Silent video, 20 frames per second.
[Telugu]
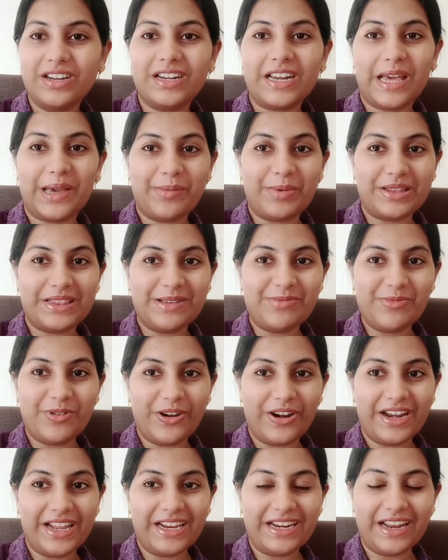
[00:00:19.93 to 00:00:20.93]
టైం అయితే
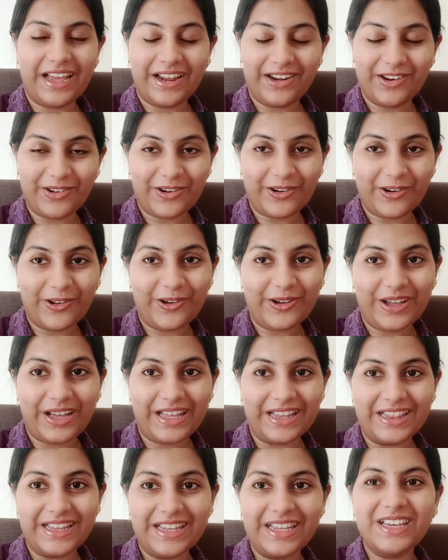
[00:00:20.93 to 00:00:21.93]
మార్నింగ్ నైన్ ఓ క్లాక్
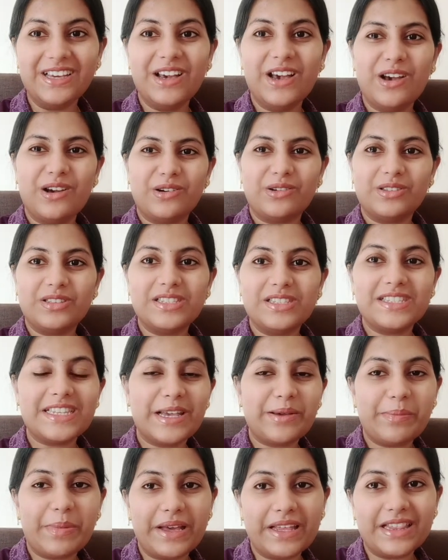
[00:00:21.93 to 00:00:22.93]
అయింది
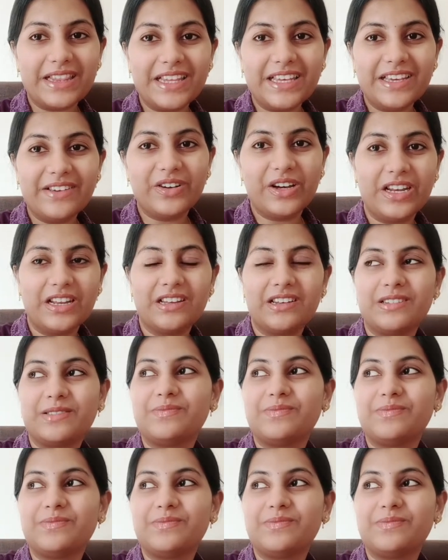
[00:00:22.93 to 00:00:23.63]
కొంతసేపు అయింది ఇవాళ